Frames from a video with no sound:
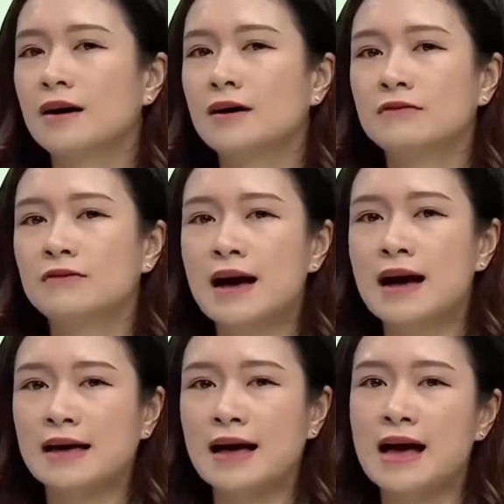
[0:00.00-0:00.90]
À,
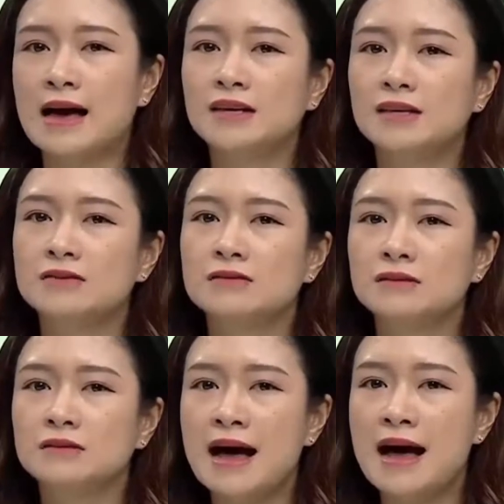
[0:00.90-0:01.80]
và cái
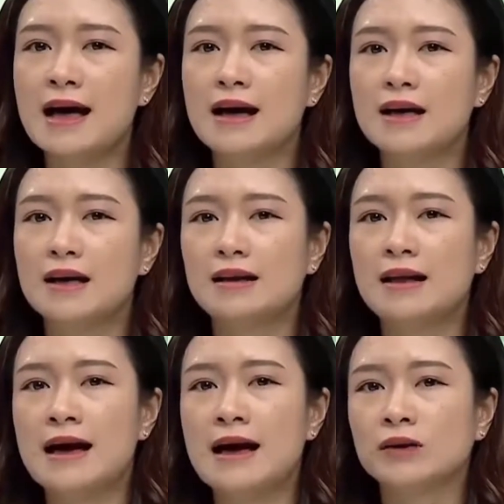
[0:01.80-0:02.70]
thứ ba
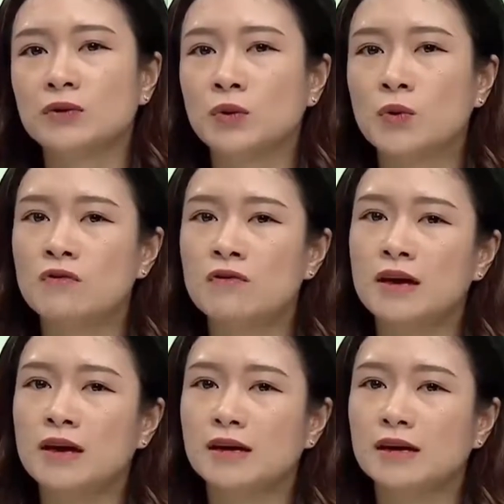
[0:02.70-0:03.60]
là yếu tố
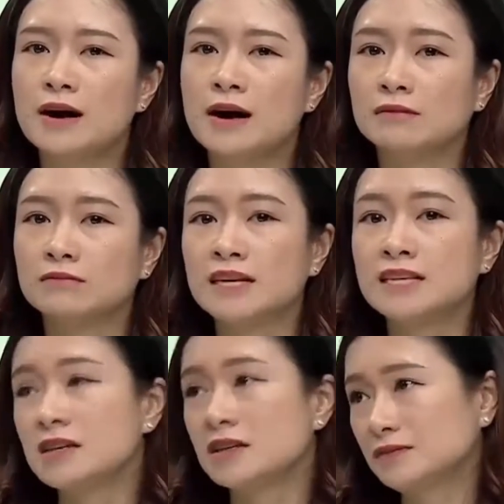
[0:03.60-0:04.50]
về à,
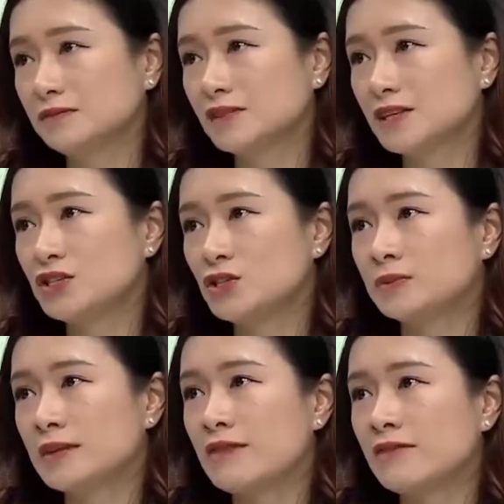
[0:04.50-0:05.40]
tài chính
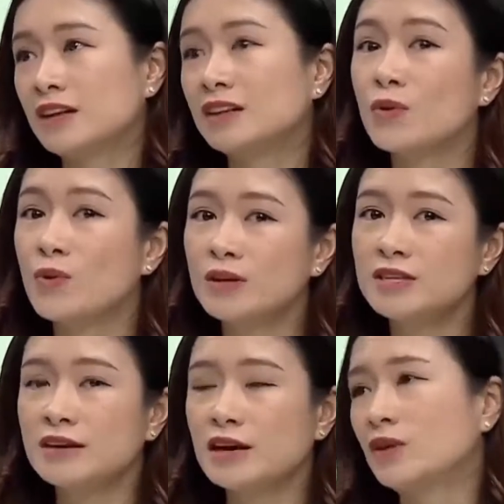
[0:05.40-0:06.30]
chúng ta phải cân
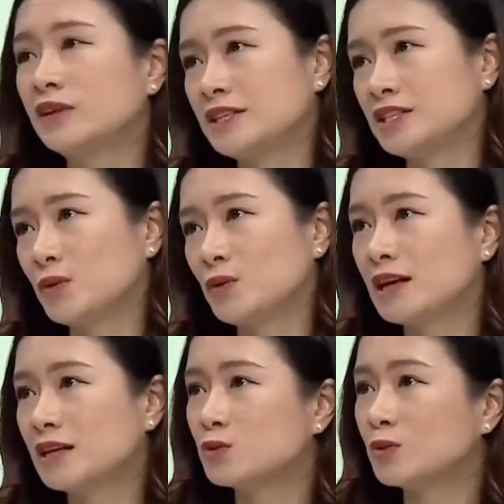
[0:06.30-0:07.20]
đối xem cái ừ. nguồn tài chính
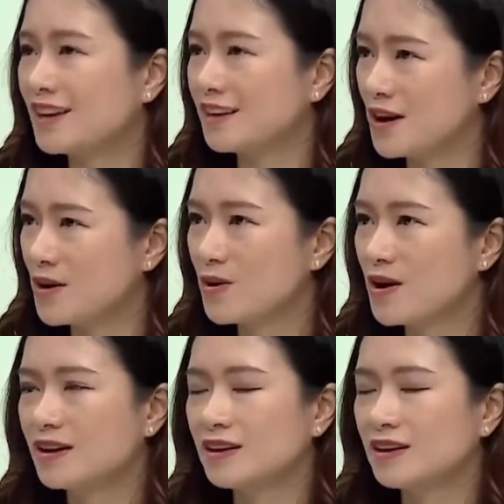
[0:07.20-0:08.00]
của ta, chúng ta đến đâu